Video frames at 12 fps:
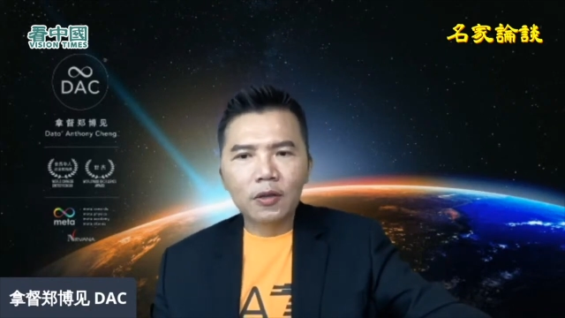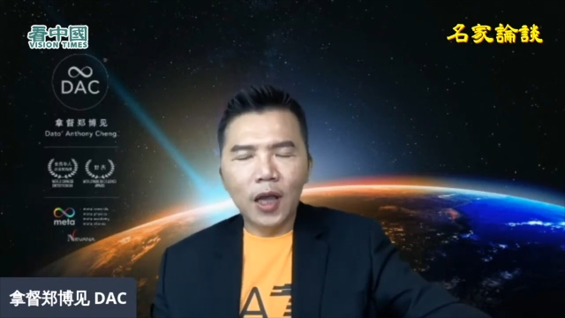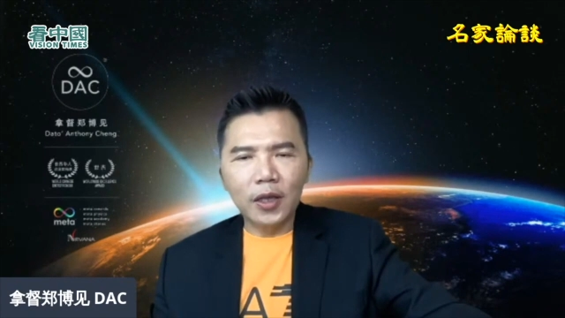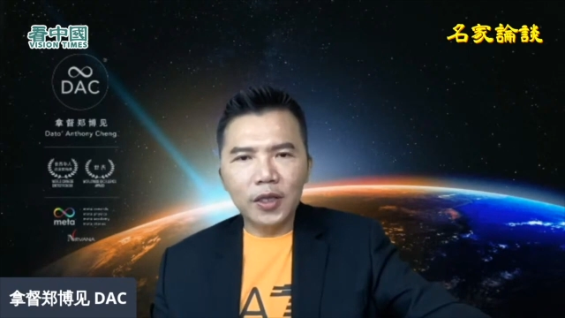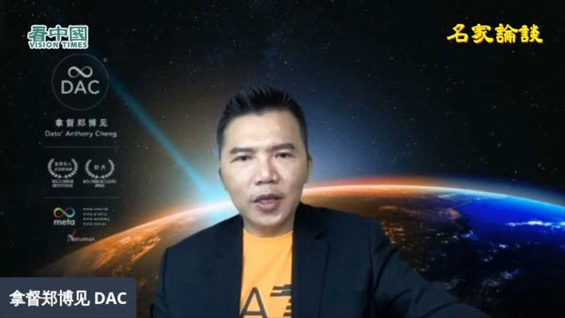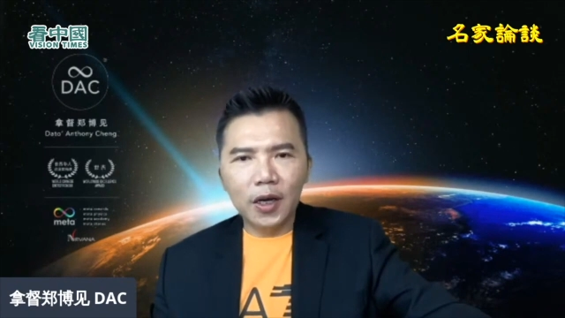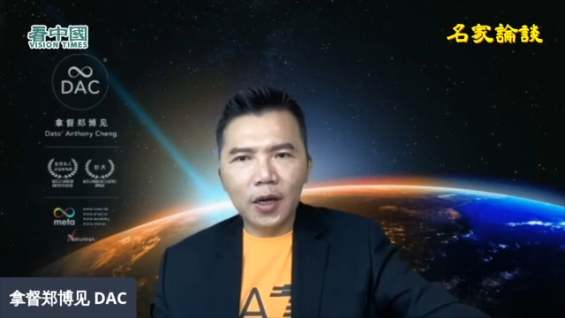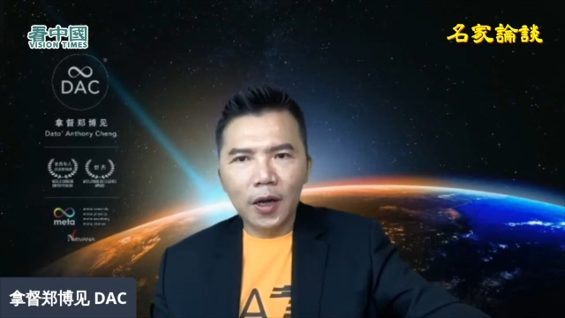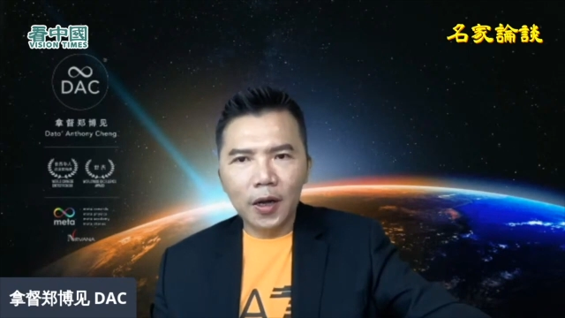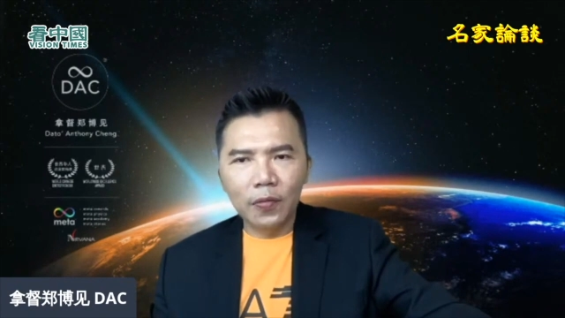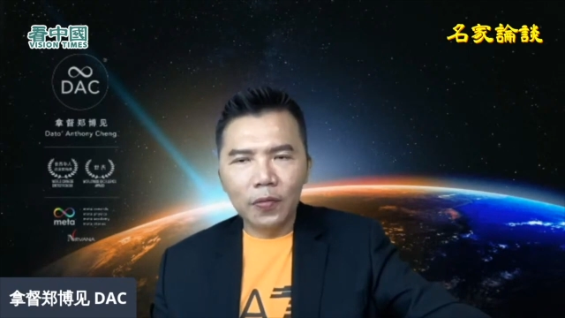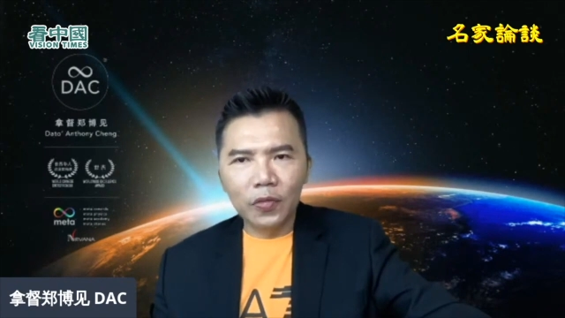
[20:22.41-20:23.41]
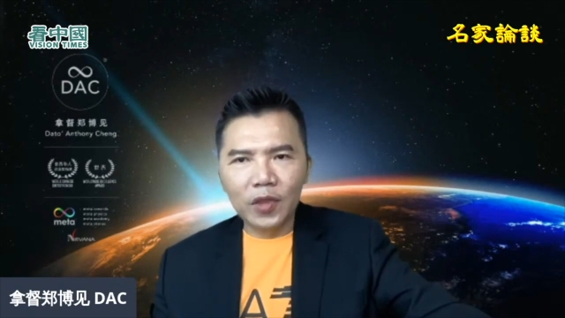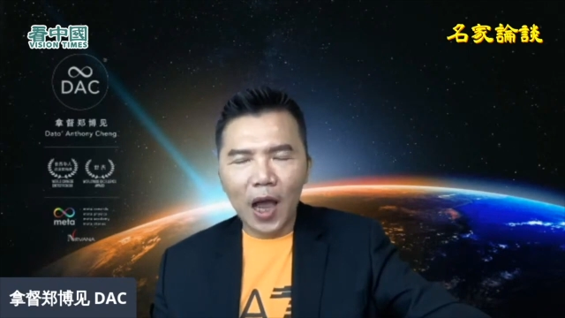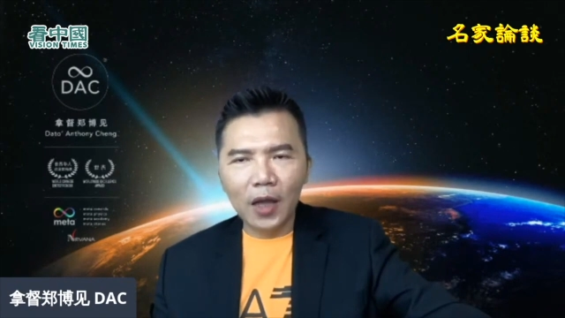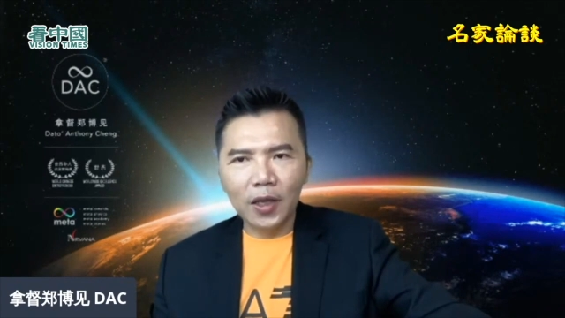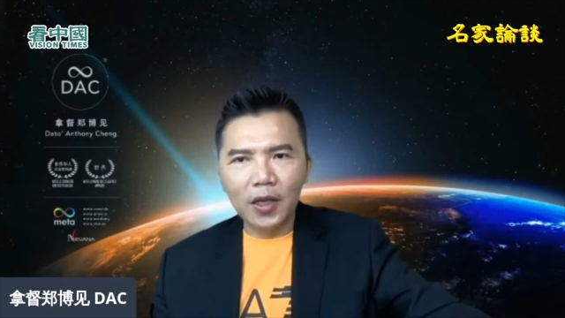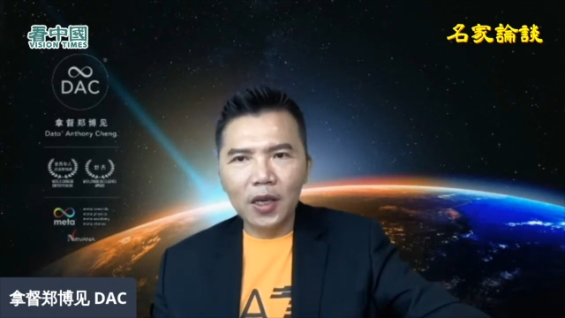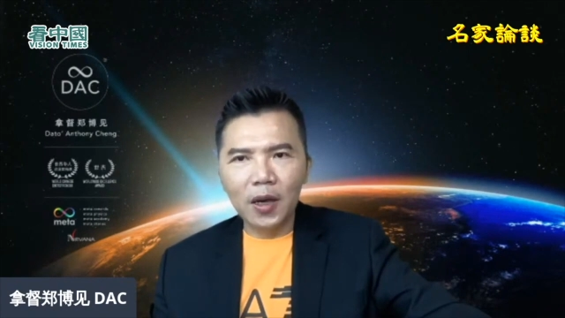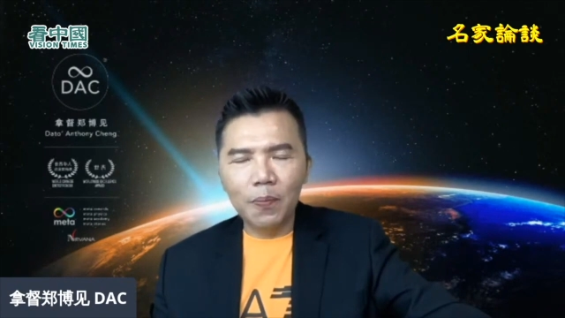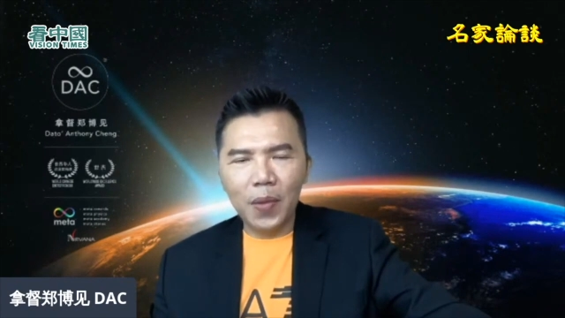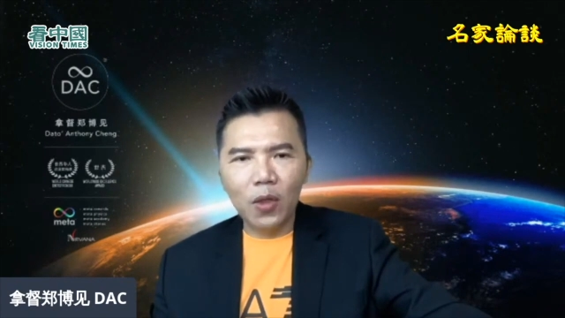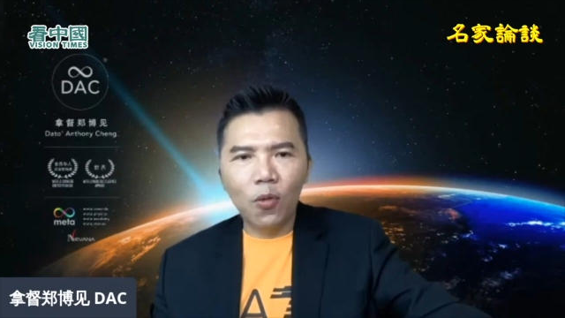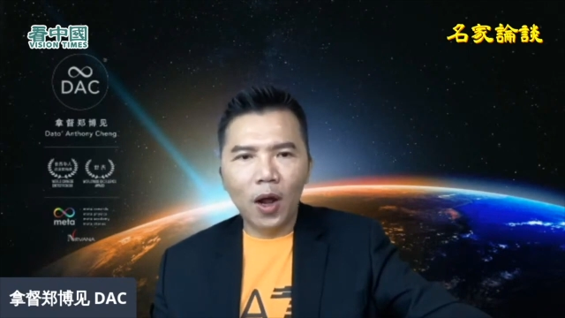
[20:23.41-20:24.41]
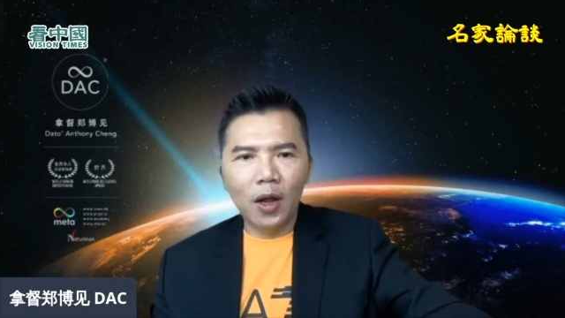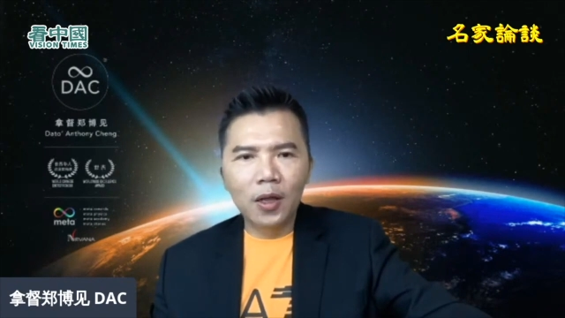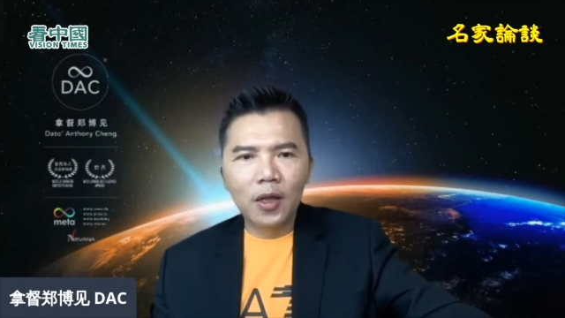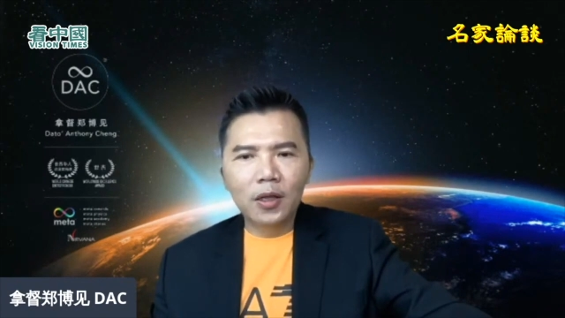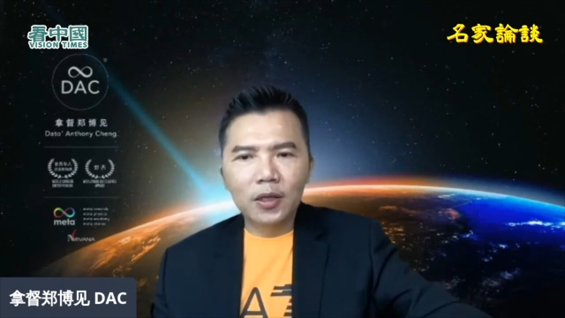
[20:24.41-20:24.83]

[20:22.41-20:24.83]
它是一个很大的一个变化，